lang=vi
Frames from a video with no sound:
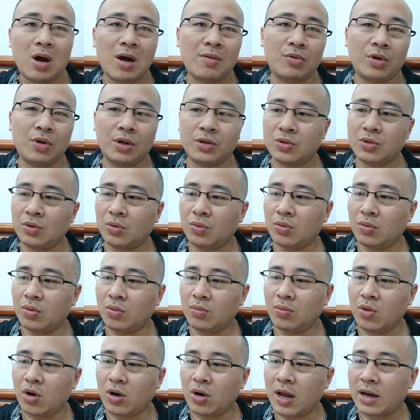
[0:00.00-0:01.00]
qua một cái
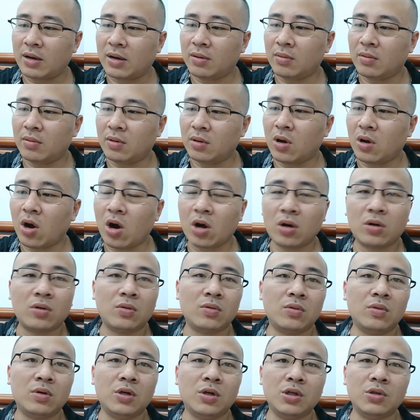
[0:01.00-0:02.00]
số món ăn ngon
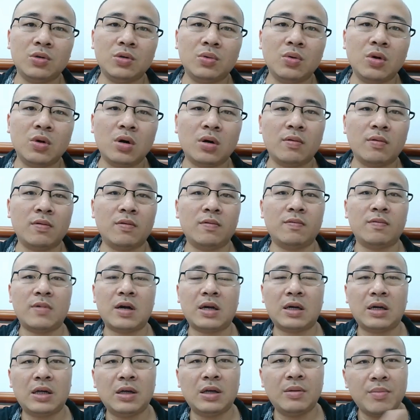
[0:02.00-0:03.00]
của người Trung Quốc
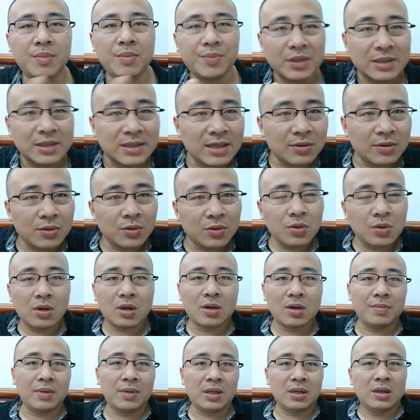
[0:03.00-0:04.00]
mà khi mà mình sang Trung Quốc
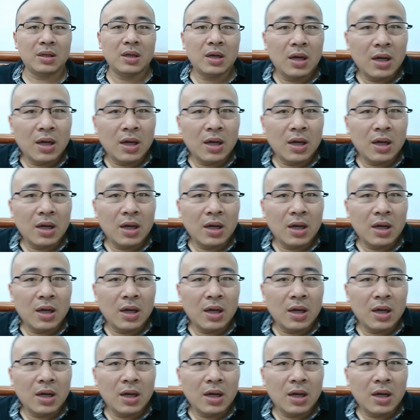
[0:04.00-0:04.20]
là mình